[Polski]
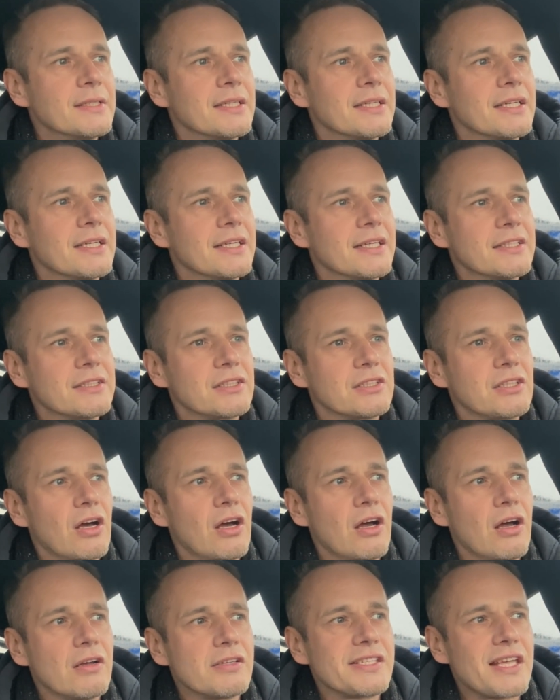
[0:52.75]
E,
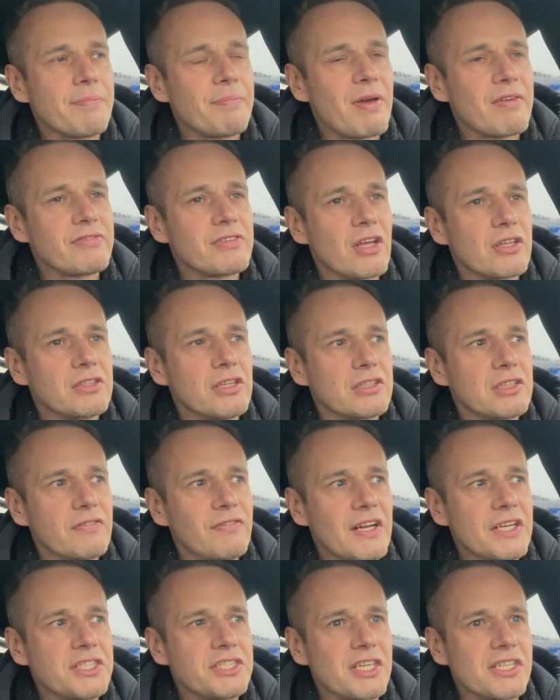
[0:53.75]
to zapewne
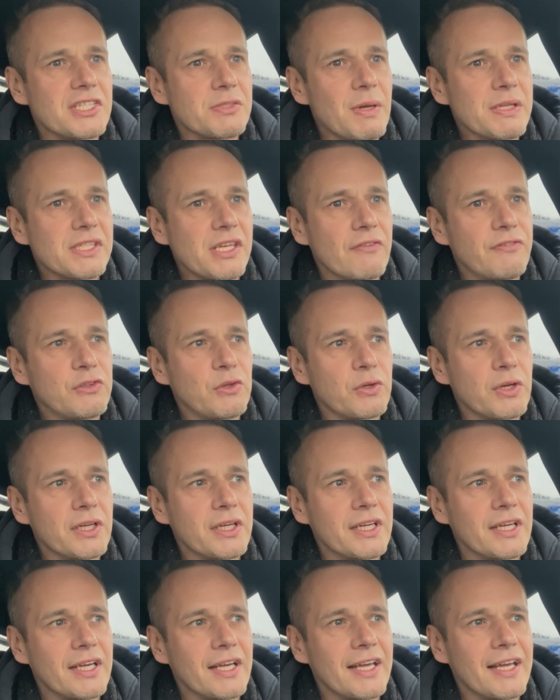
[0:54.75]
odnotowaliście sytuacje, w
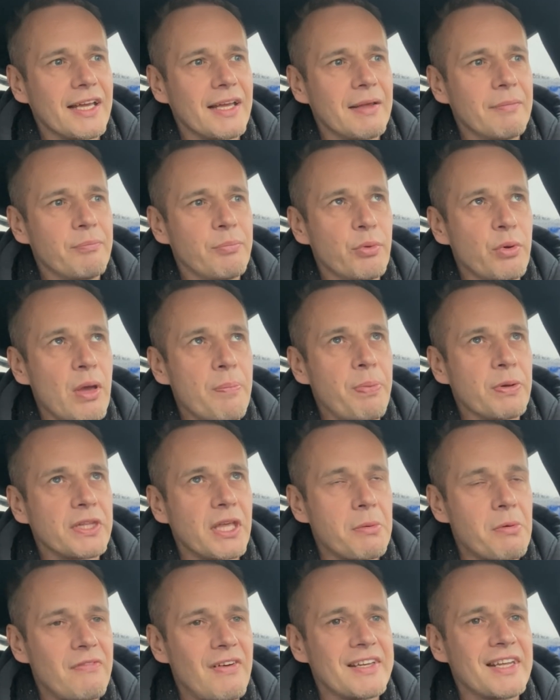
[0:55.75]
których e, były
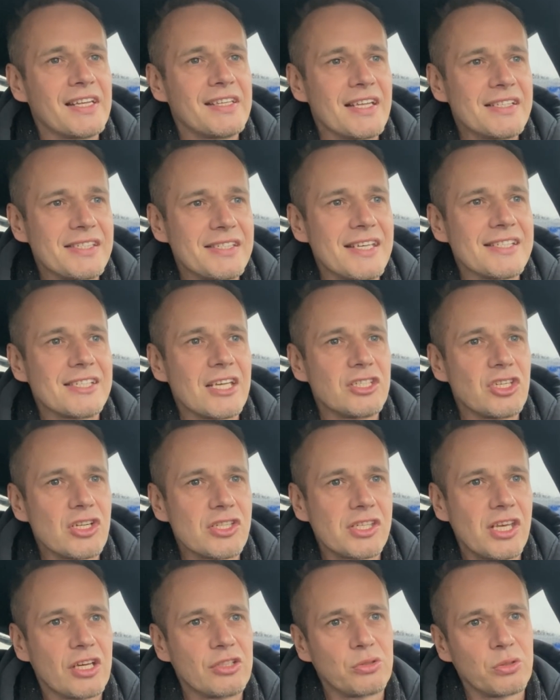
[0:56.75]
podejmowane decyzje
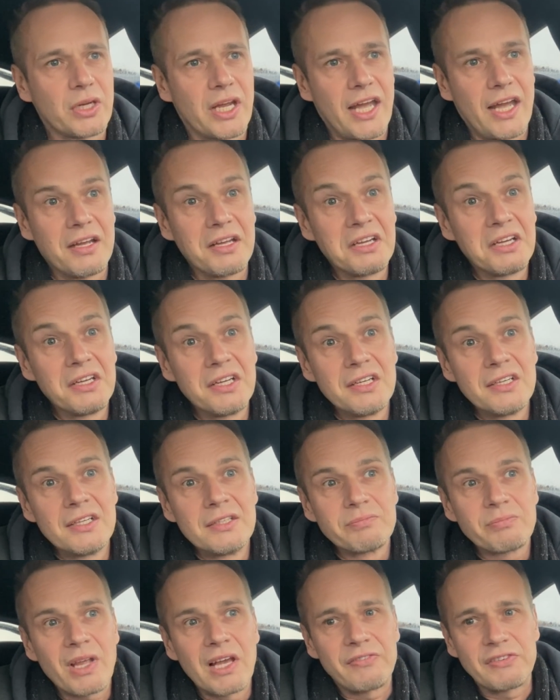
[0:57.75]
sędziowskie, które
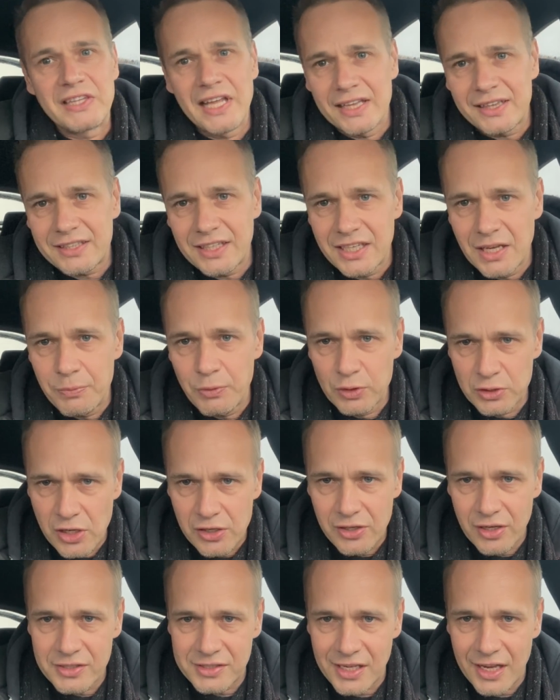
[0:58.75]
ewidentnie nie były
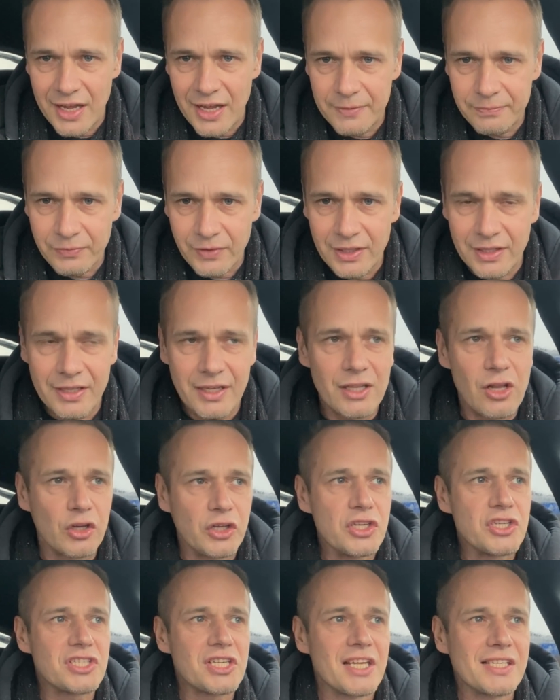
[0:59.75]
do końca e,
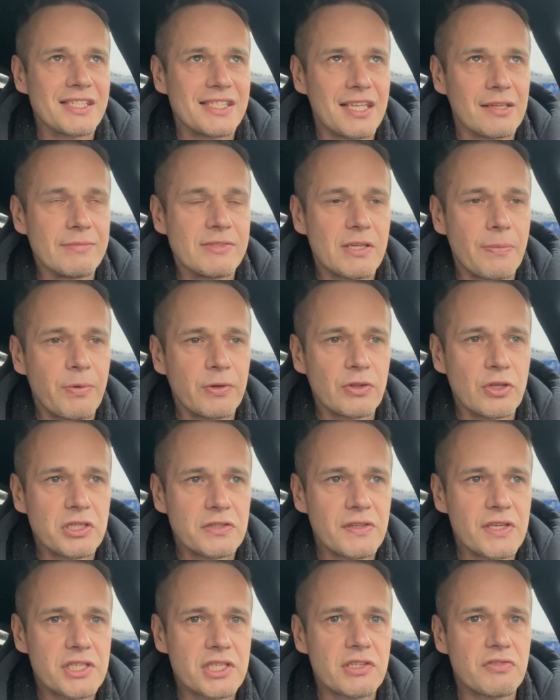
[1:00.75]
logiczne z tym, co powinno
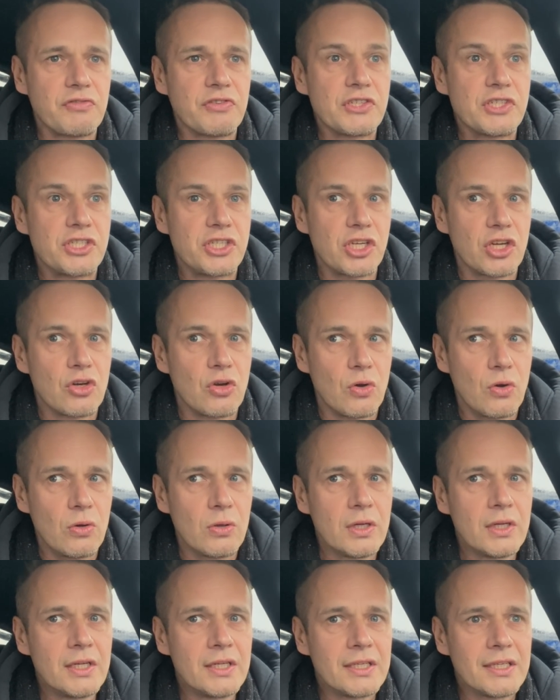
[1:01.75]
się wydarzyć w
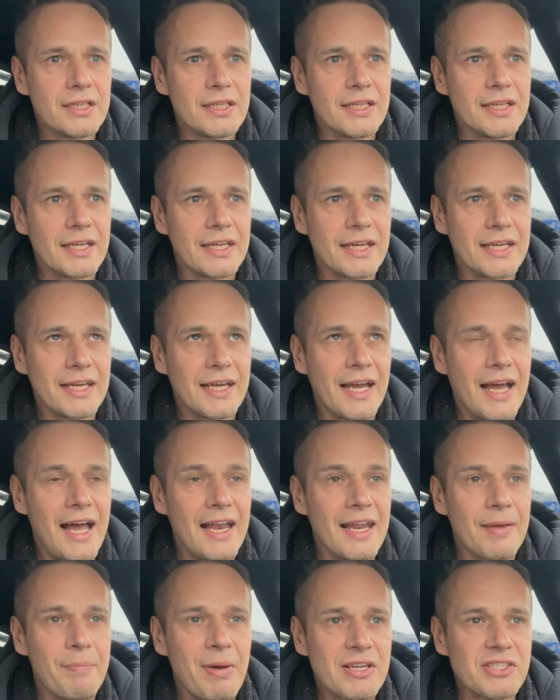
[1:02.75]
wyścigu,
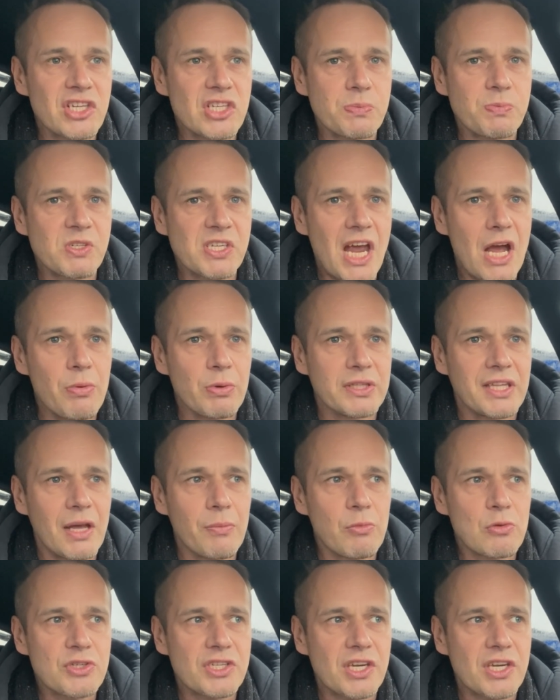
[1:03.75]
ale bardzo sprzyjały temu,